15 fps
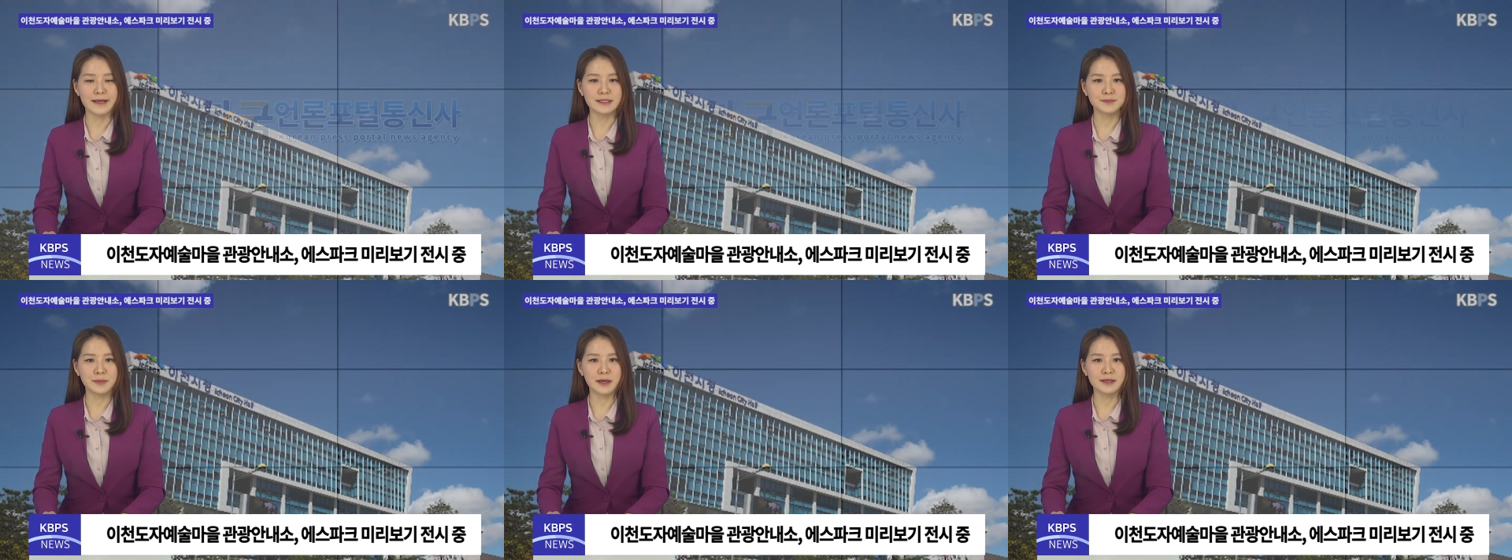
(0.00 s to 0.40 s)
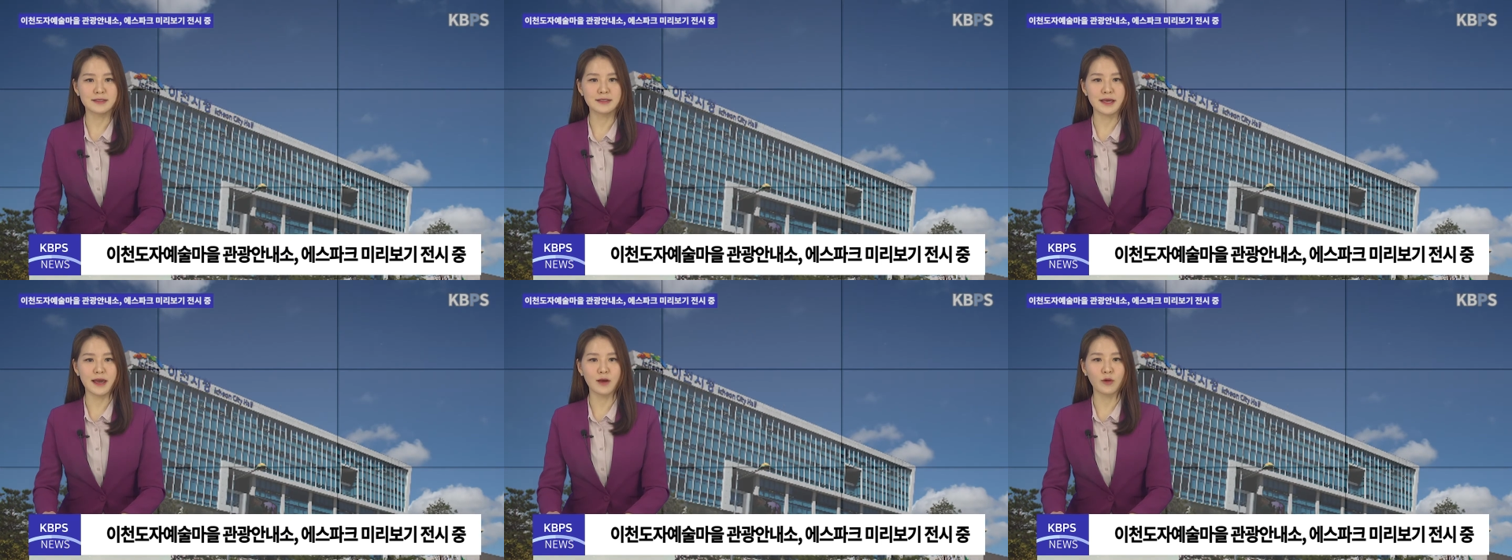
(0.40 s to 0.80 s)

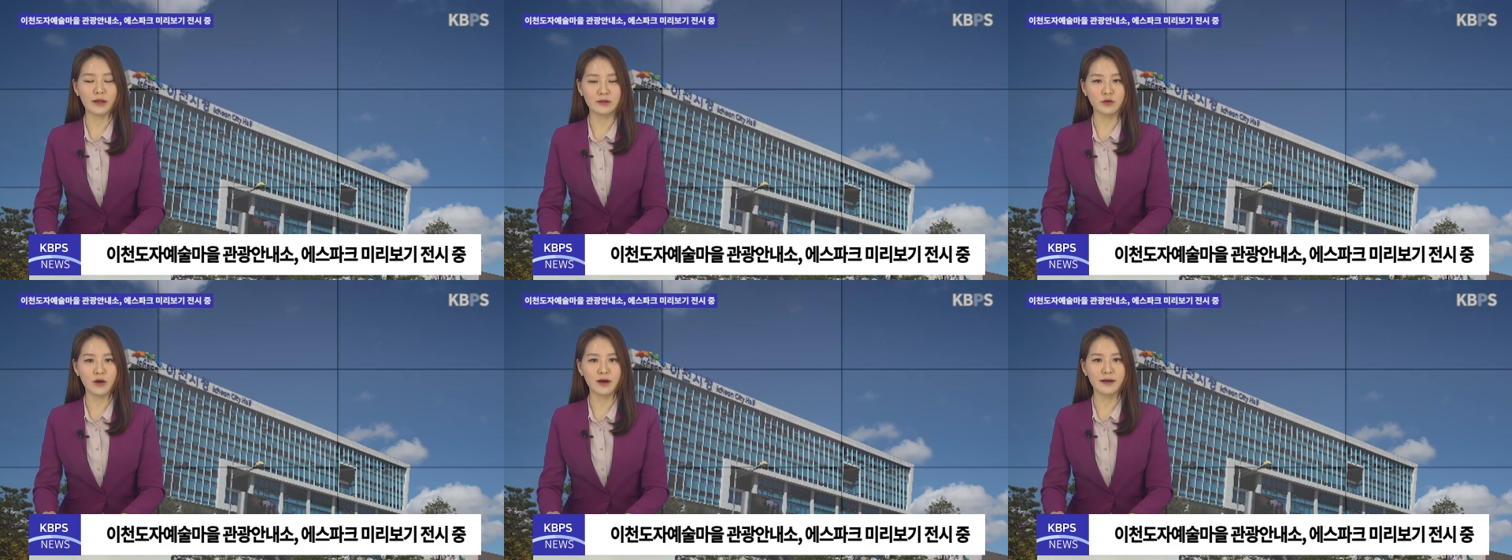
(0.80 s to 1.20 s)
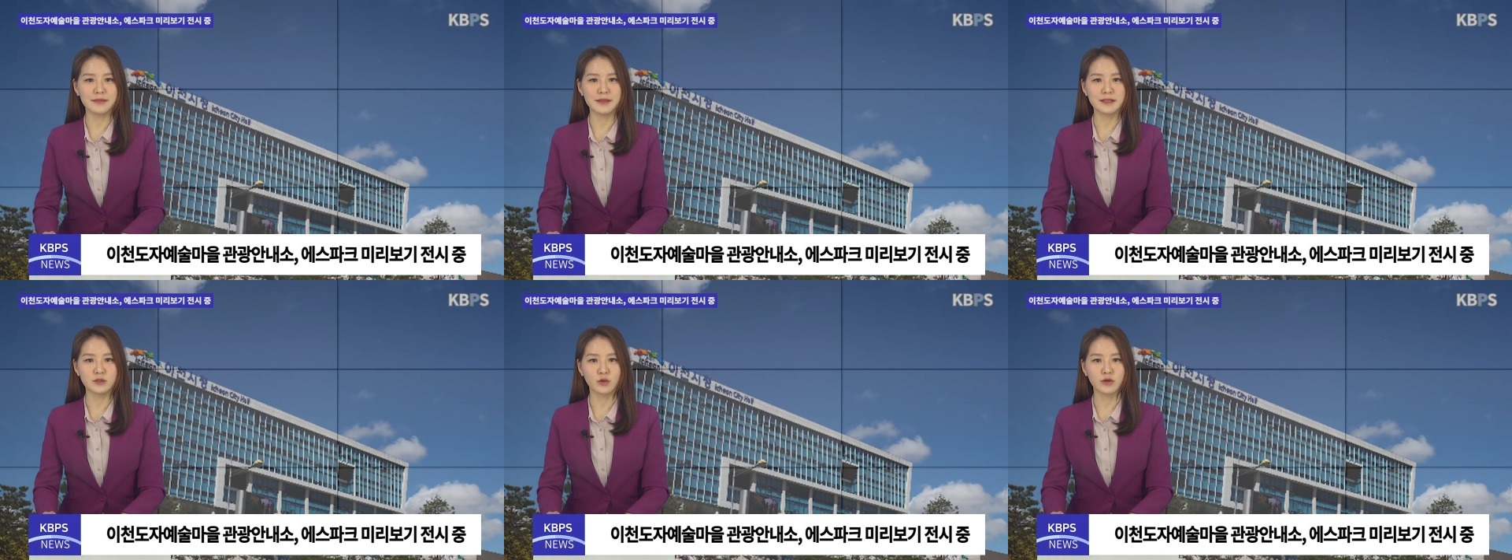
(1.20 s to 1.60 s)
에스파크의 관광
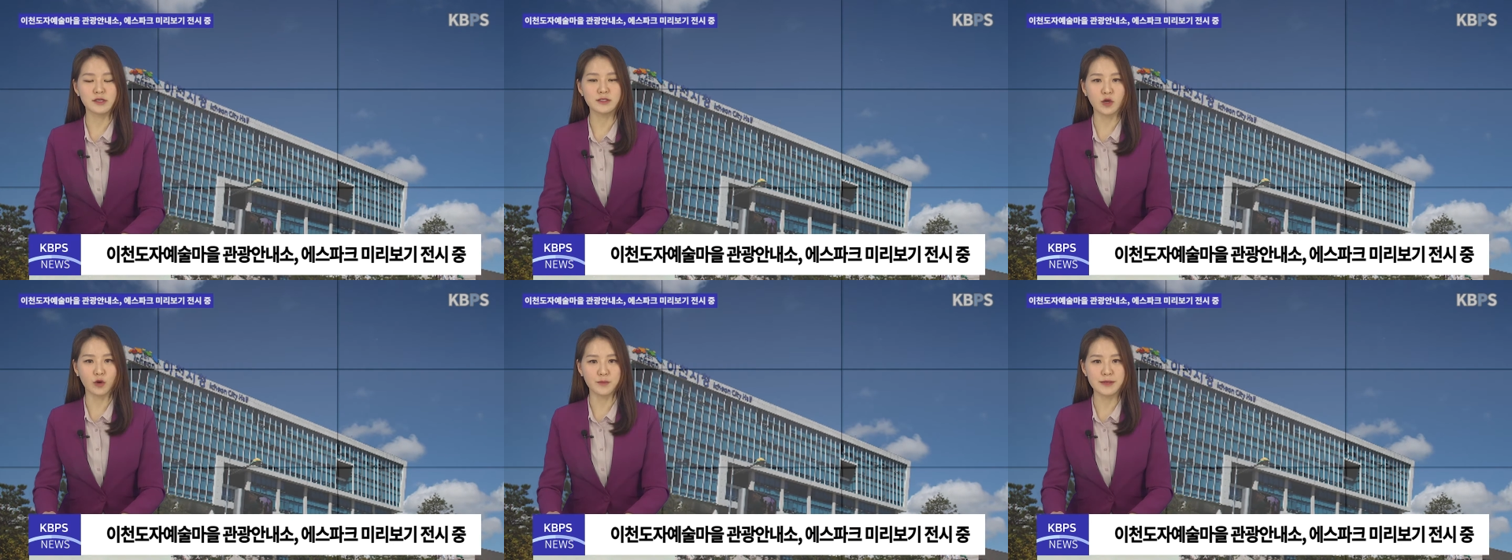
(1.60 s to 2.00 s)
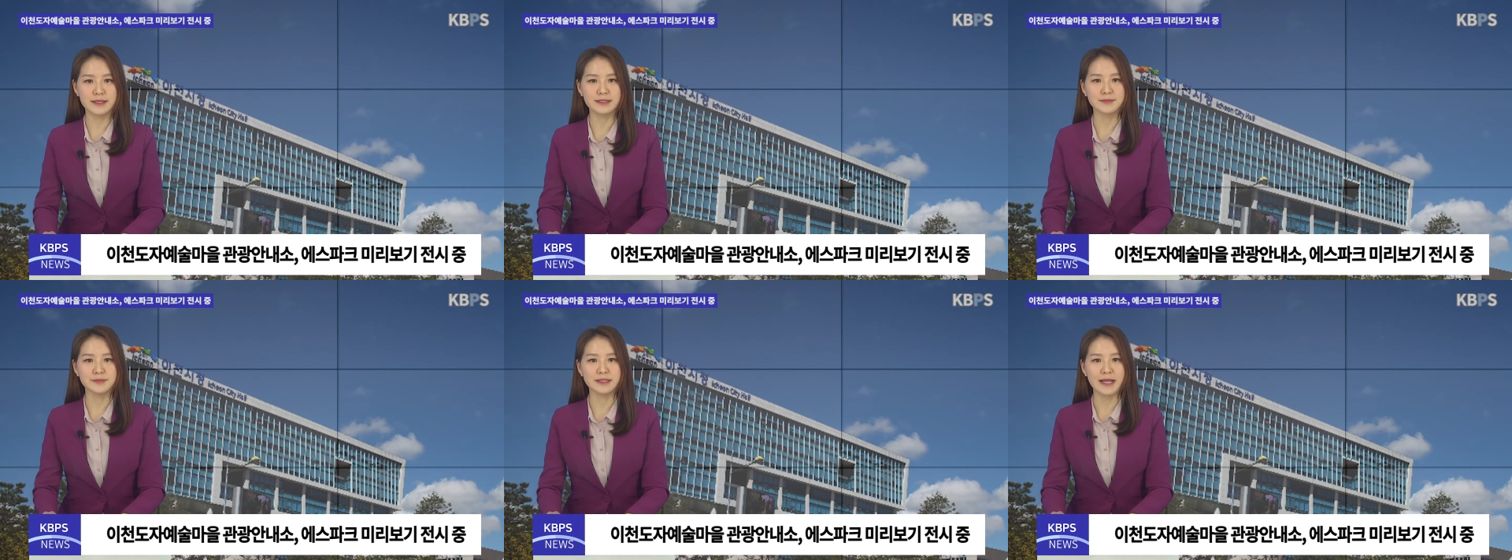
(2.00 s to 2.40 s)
안내소를
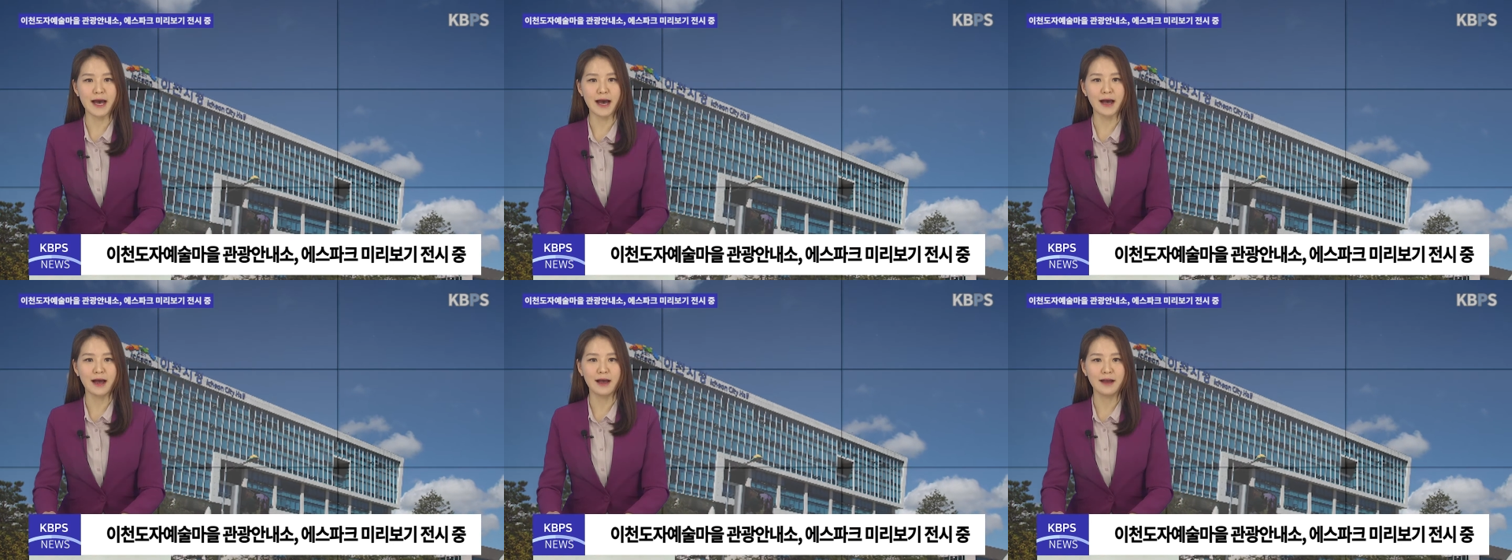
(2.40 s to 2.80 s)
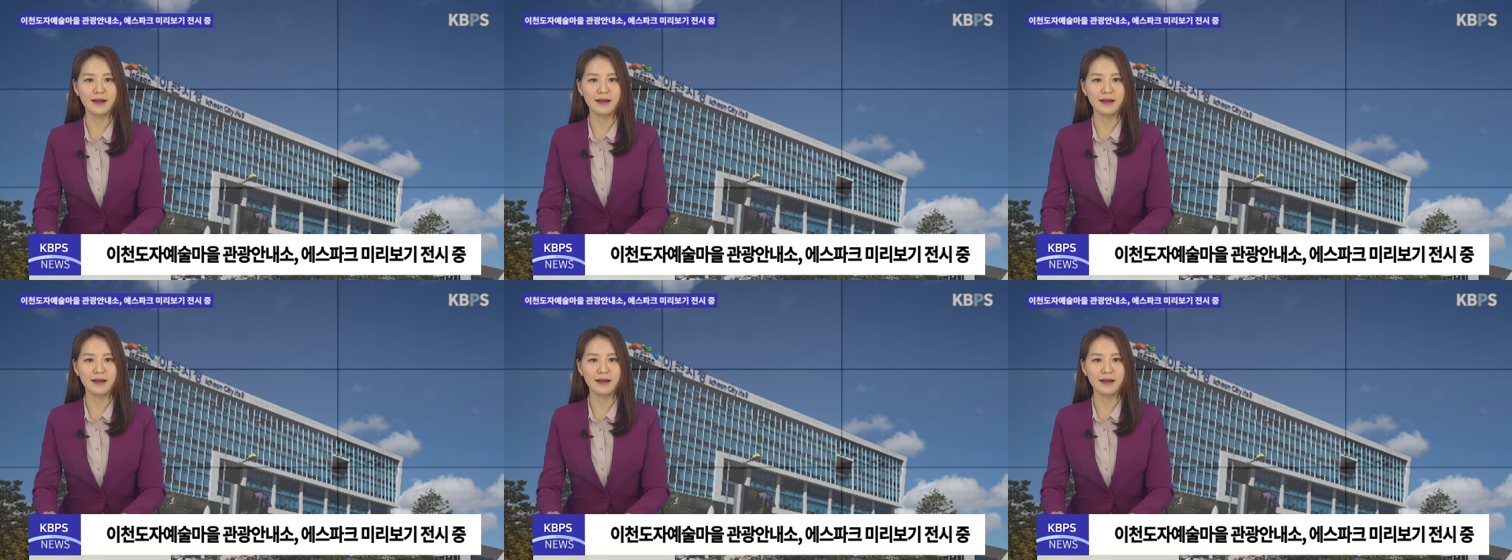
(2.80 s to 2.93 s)
정비했습니다.